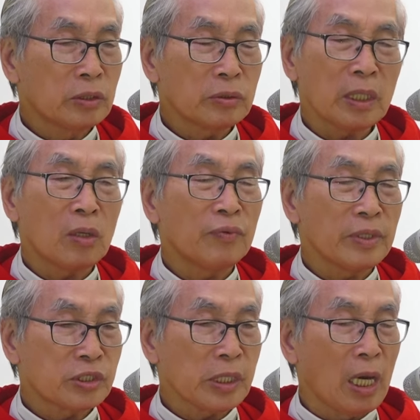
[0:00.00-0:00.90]
chúng ta không
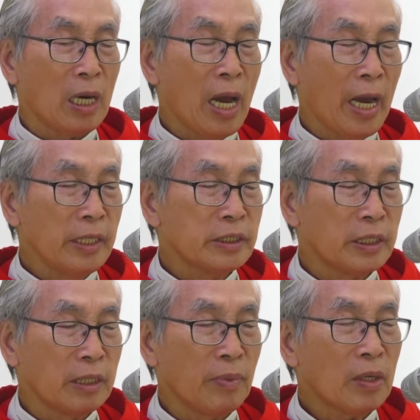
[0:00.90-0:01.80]
phải sợ hãi
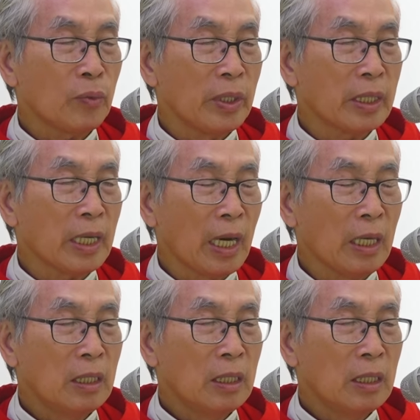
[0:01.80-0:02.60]
gì ma quỷ cả